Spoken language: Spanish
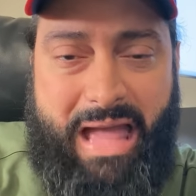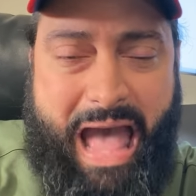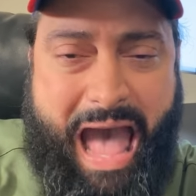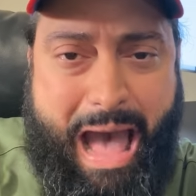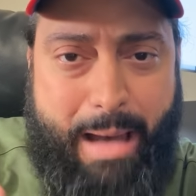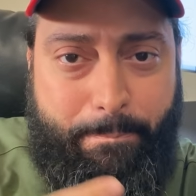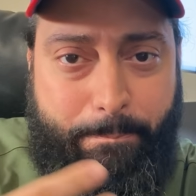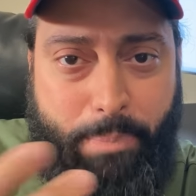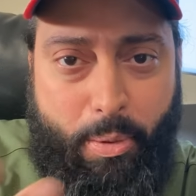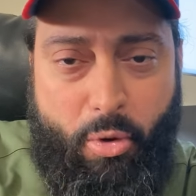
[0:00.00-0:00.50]

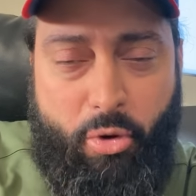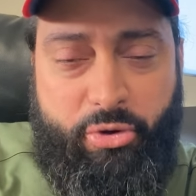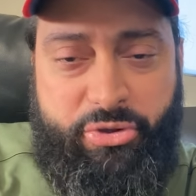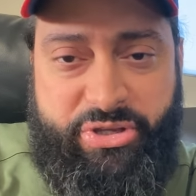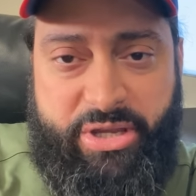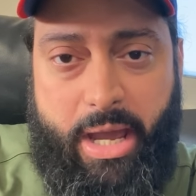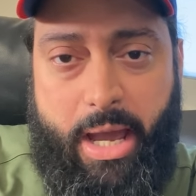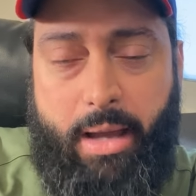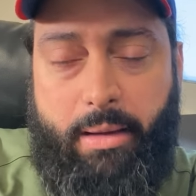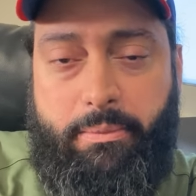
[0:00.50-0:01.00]

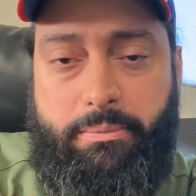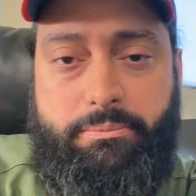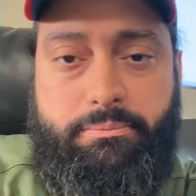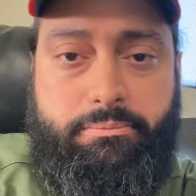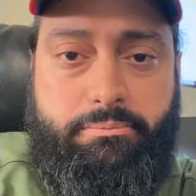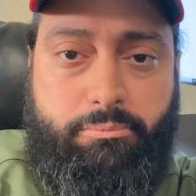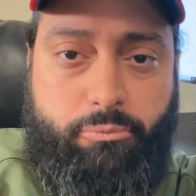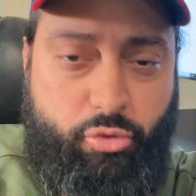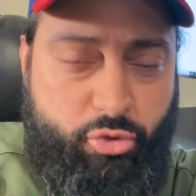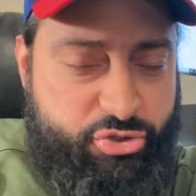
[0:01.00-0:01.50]
apoya
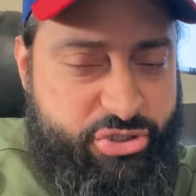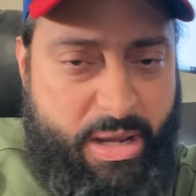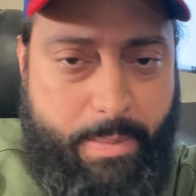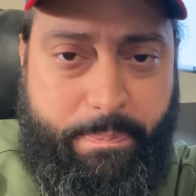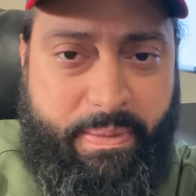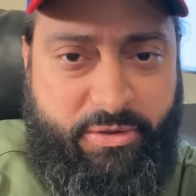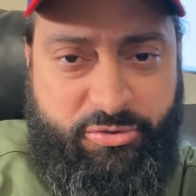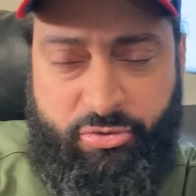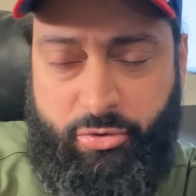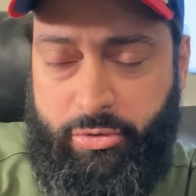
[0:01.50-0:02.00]
muchas
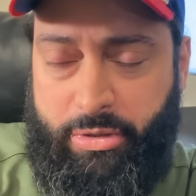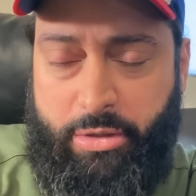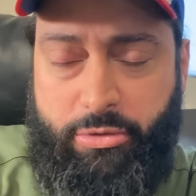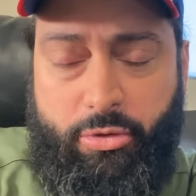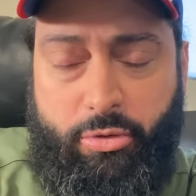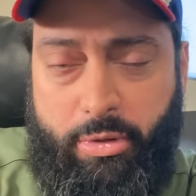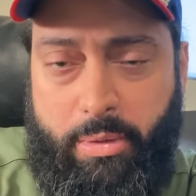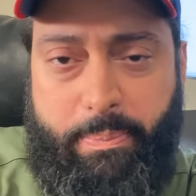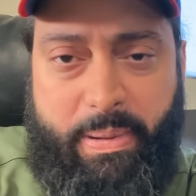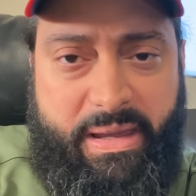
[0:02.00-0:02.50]
personas,
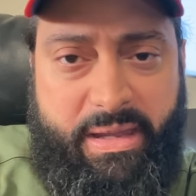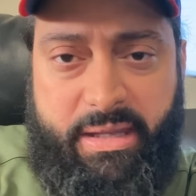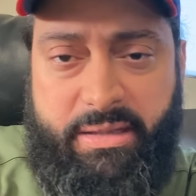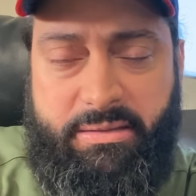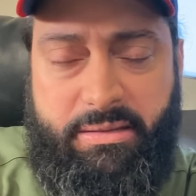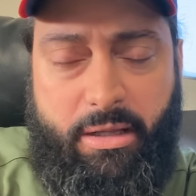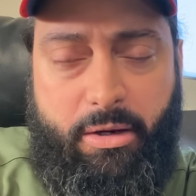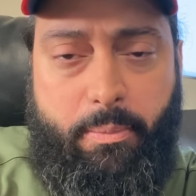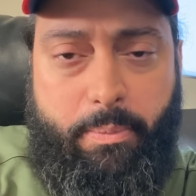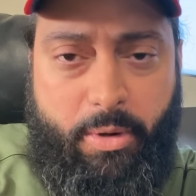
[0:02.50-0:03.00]
no el país
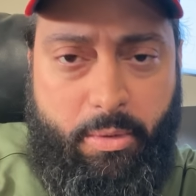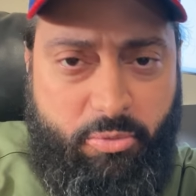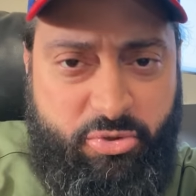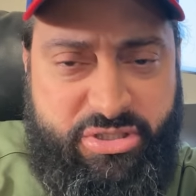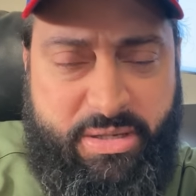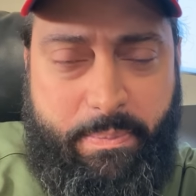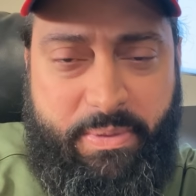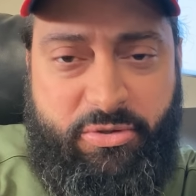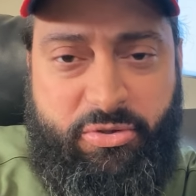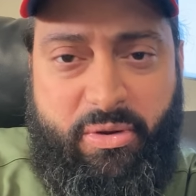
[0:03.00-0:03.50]
entero, pero
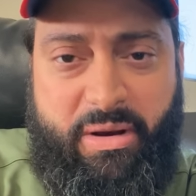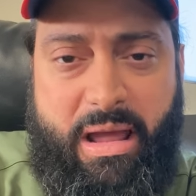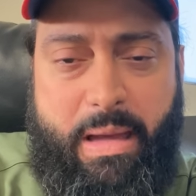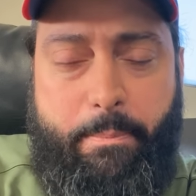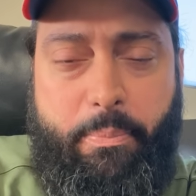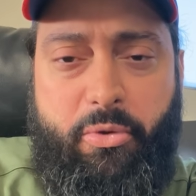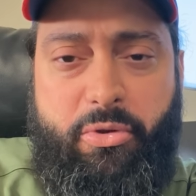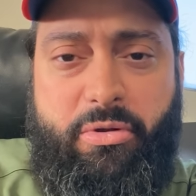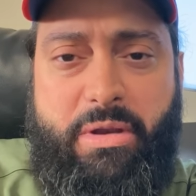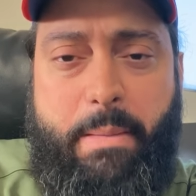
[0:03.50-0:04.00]
muchas personas
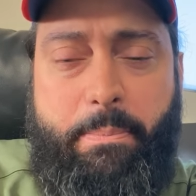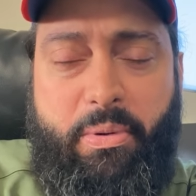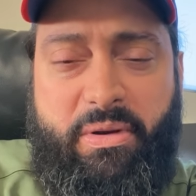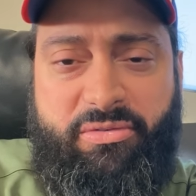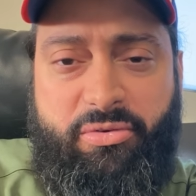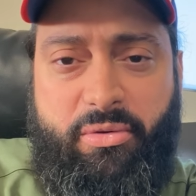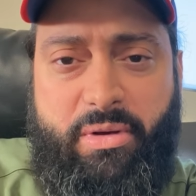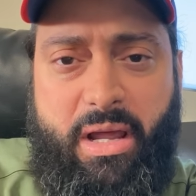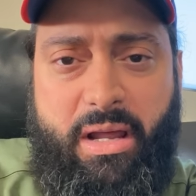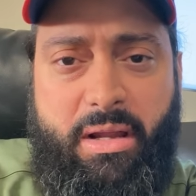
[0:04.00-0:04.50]
apoyan a una
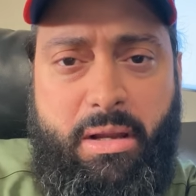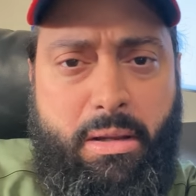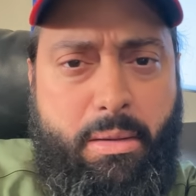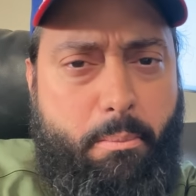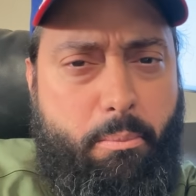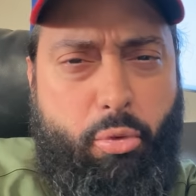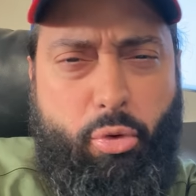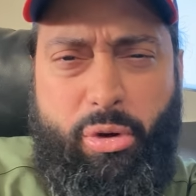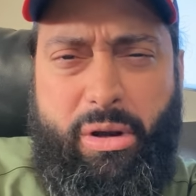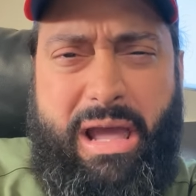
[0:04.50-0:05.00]
persona
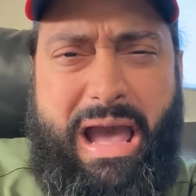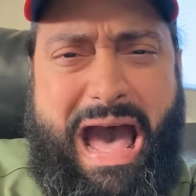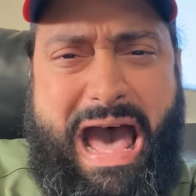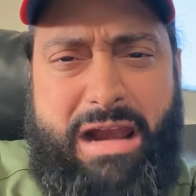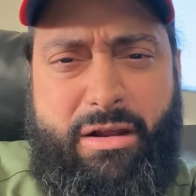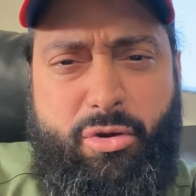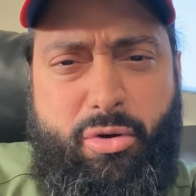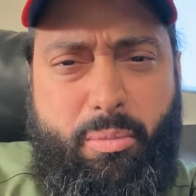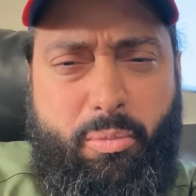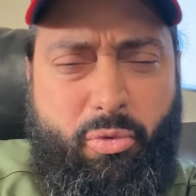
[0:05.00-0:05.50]

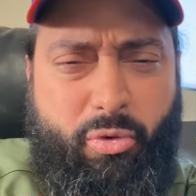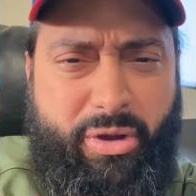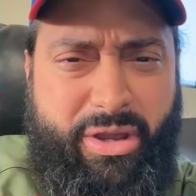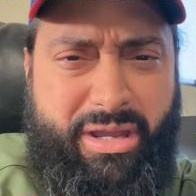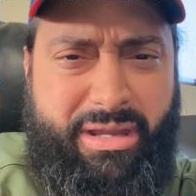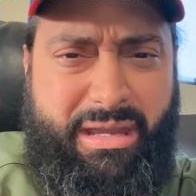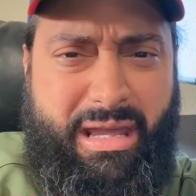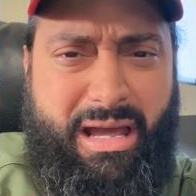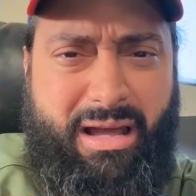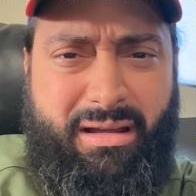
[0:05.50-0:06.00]
vulgar como
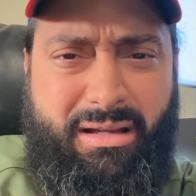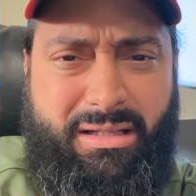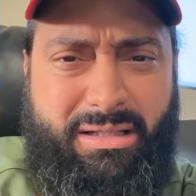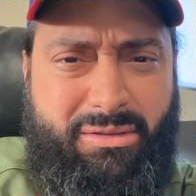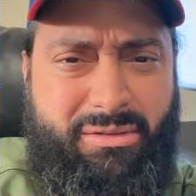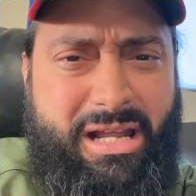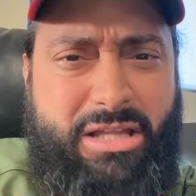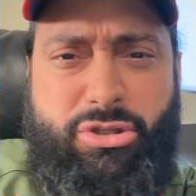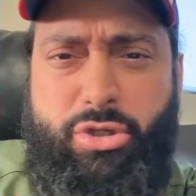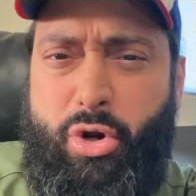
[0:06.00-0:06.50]
ella,
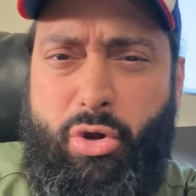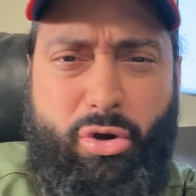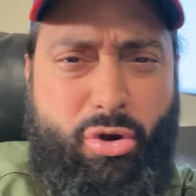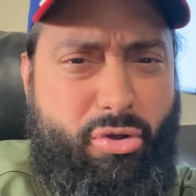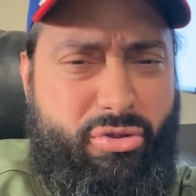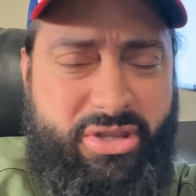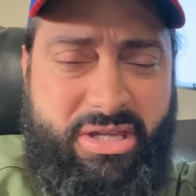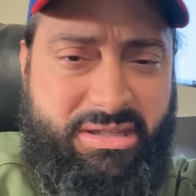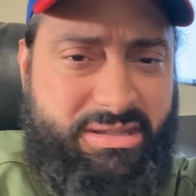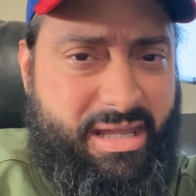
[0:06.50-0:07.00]
una
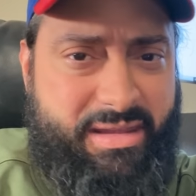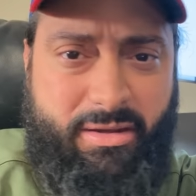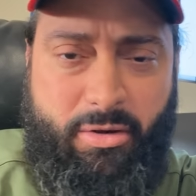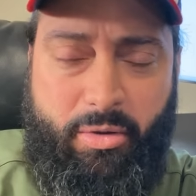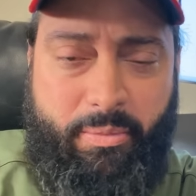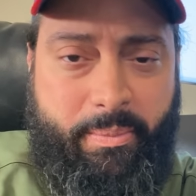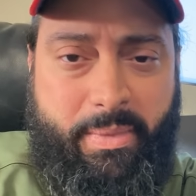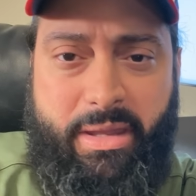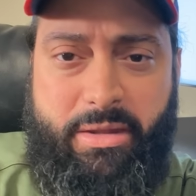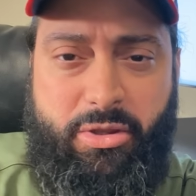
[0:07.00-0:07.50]
troglodita de
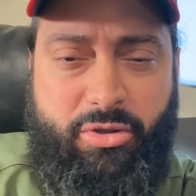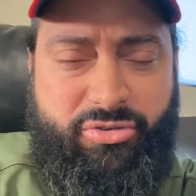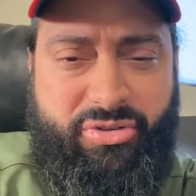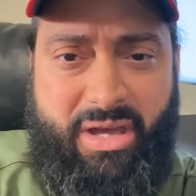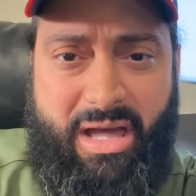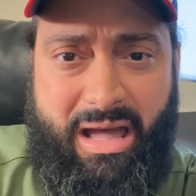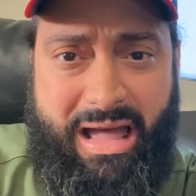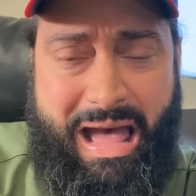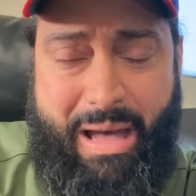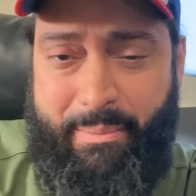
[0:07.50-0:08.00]
los medios, o
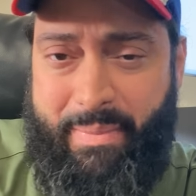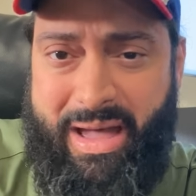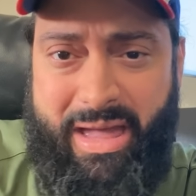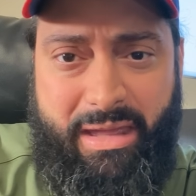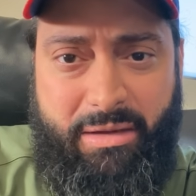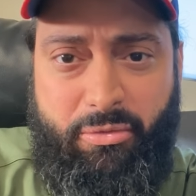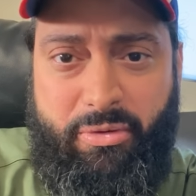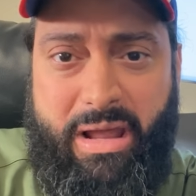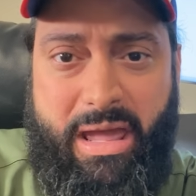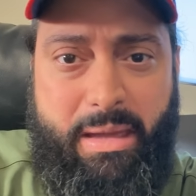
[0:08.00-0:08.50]
sea, jamás
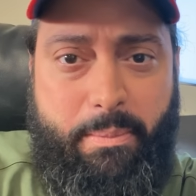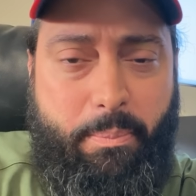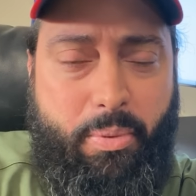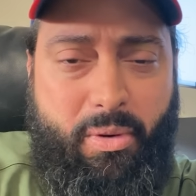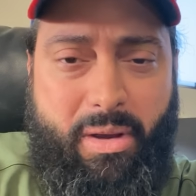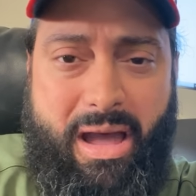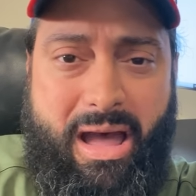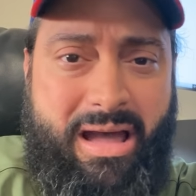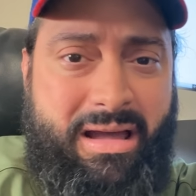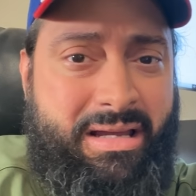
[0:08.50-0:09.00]
en una
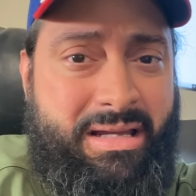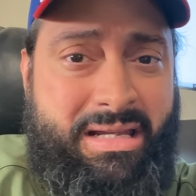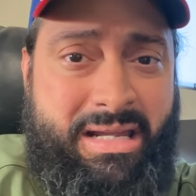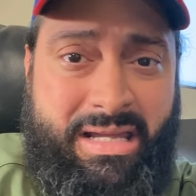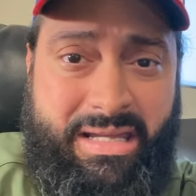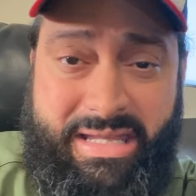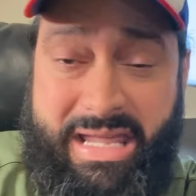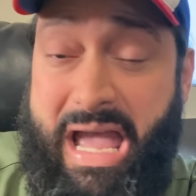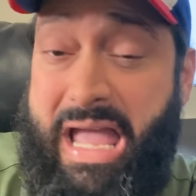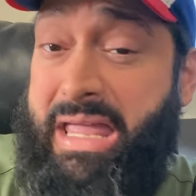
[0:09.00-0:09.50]
época,
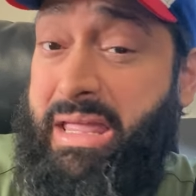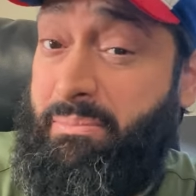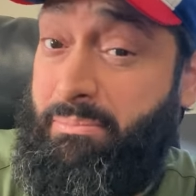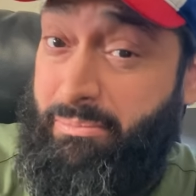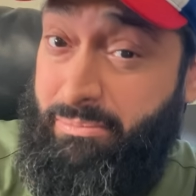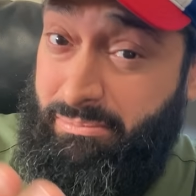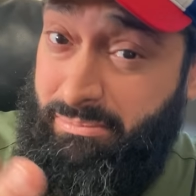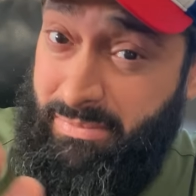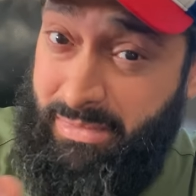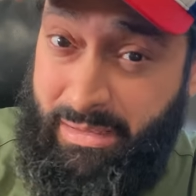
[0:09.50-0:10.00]
y
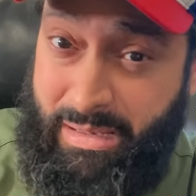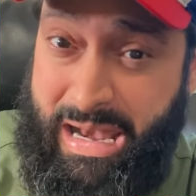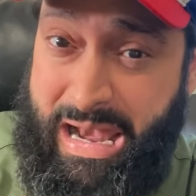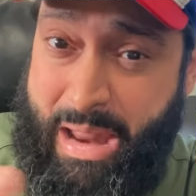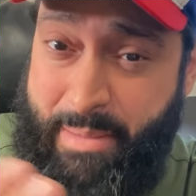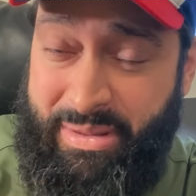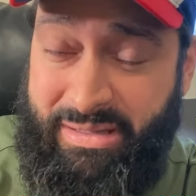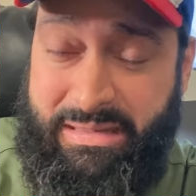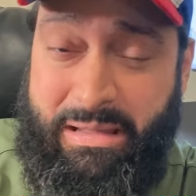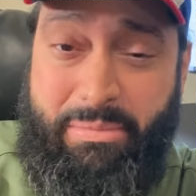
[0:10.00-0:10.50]
ahí
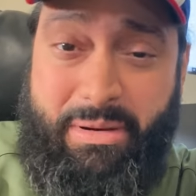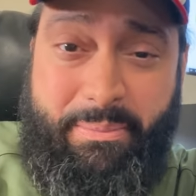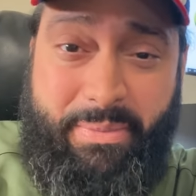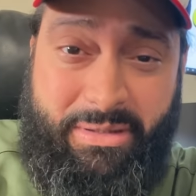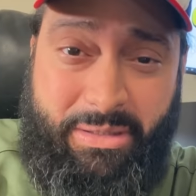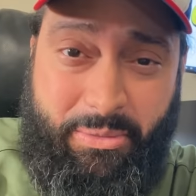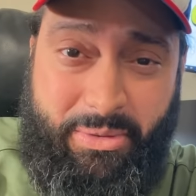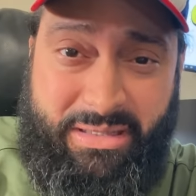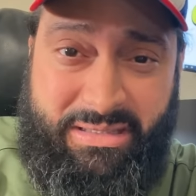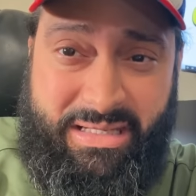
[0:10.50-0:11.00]

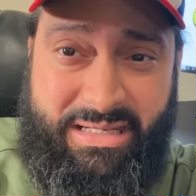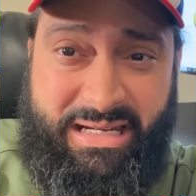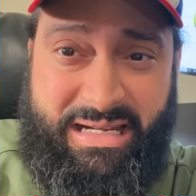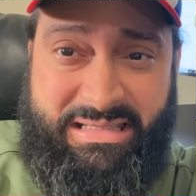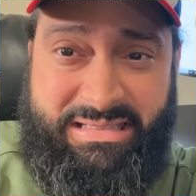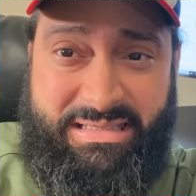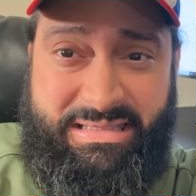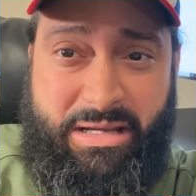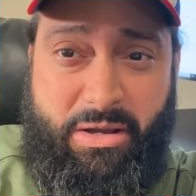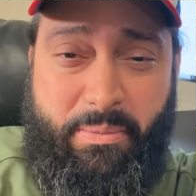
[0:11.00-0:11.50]
lamentablemente voy a tener que
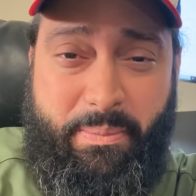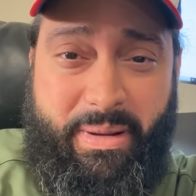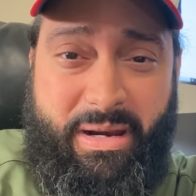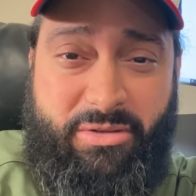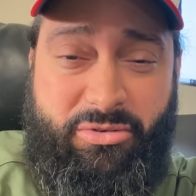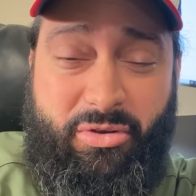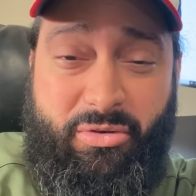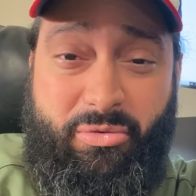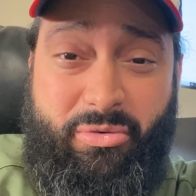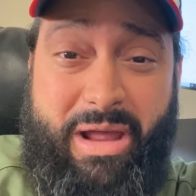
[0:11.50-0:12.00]
hacer esta
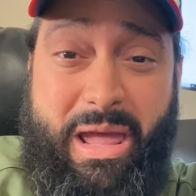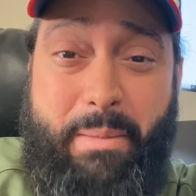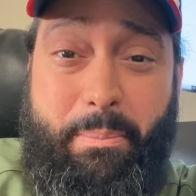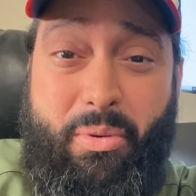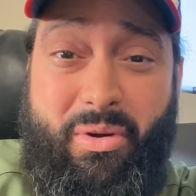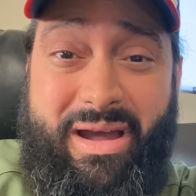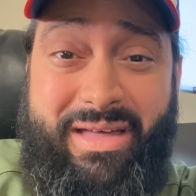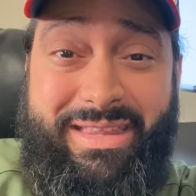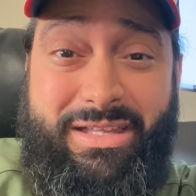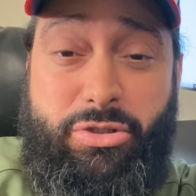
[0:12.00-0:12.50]
comparación, en una
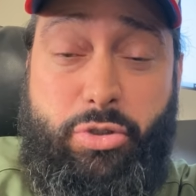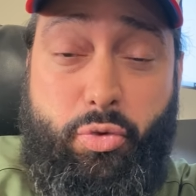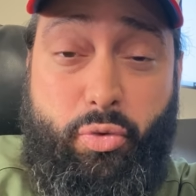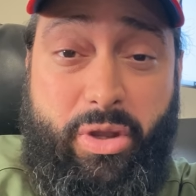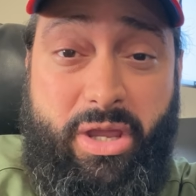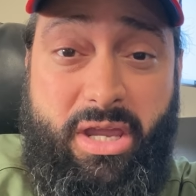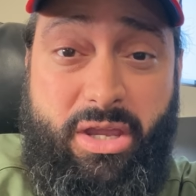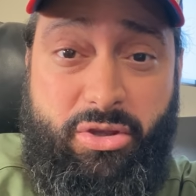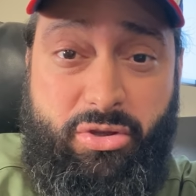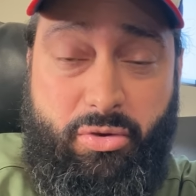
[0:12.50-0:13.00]
época de
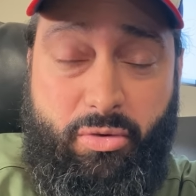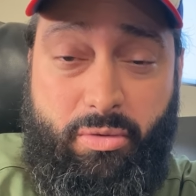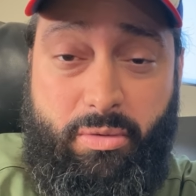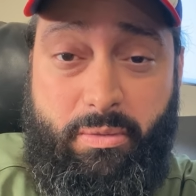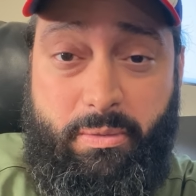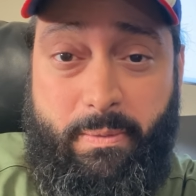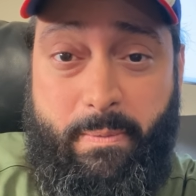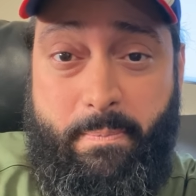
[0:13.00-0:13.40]
Trujillo,